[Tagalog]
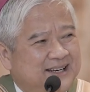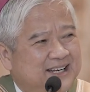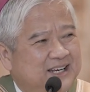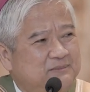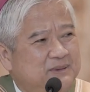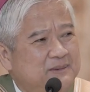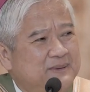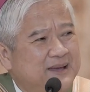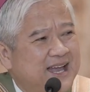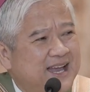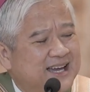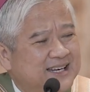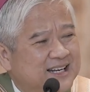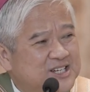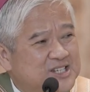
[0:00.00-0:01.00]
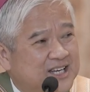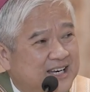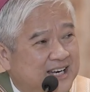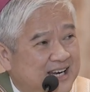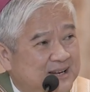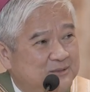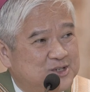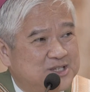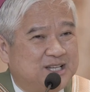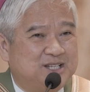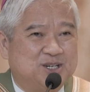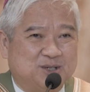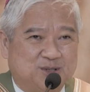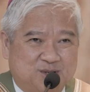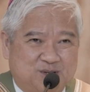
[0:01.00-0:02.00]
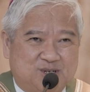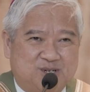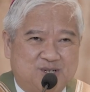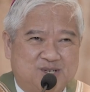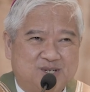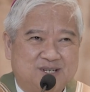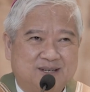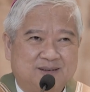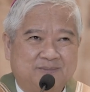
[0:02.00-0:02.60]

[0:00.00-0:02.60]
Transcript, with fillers: nagbibigay ka ng sarili mo sa Diyos.